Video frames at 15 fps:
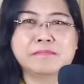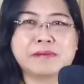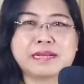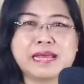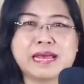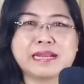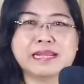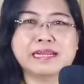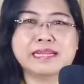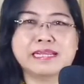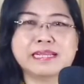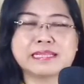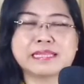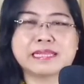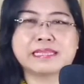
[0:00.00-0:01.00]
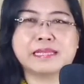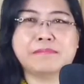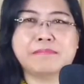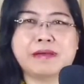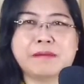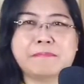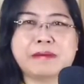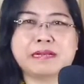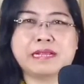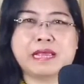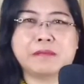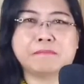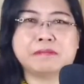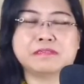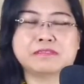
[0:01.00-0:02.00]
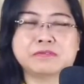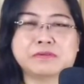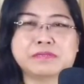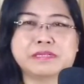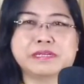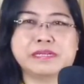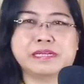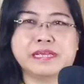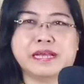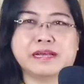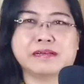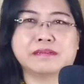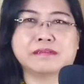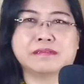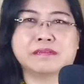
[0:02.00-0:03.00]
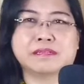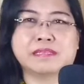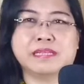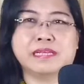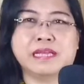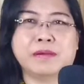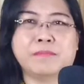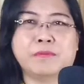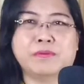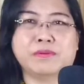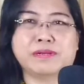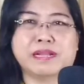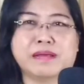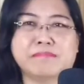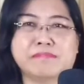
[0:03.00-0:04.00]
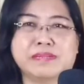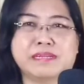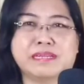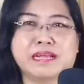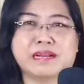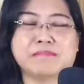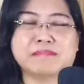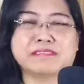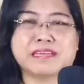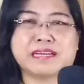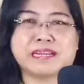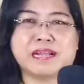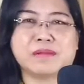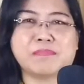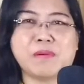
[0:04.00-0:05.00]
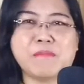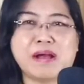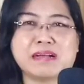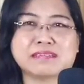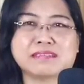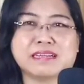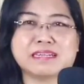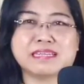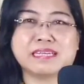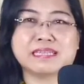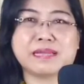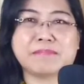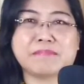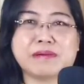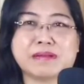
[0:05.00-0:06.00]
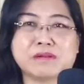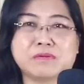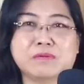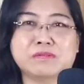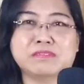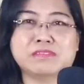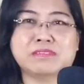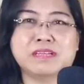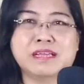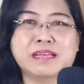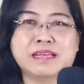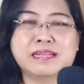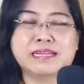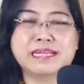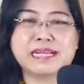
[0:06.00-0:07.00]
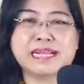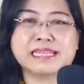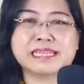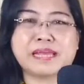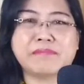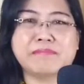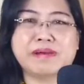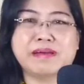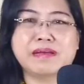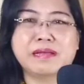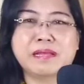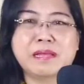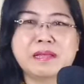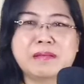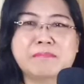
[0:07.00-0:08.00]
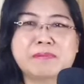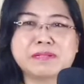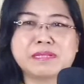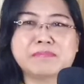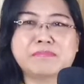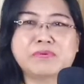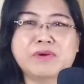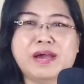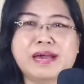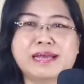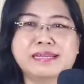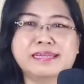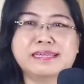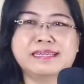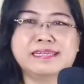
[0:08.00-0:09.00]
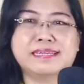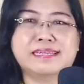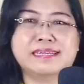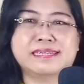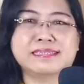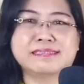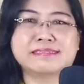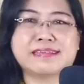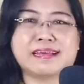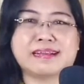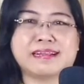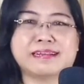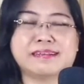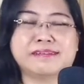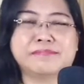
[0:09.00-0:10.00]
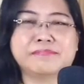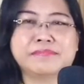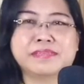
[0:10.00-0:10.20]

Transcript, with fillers: Pada hari ini kita tiba pada episode yang ke-36 di dalam serial pembahasan kitab Markus dengan tema penyembuhan di Genesaret.